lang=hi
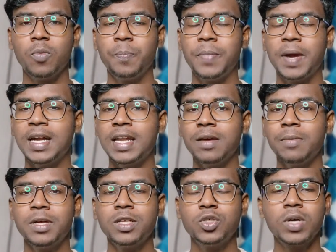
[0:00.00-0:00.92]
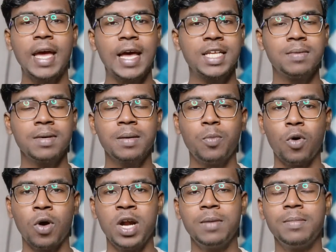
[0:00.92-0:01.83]
पेटीएम में जो कैशबैक
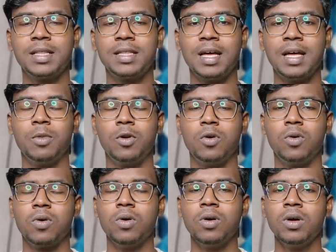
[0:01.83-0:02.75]
पॉइंट मिलता है आप लोगों को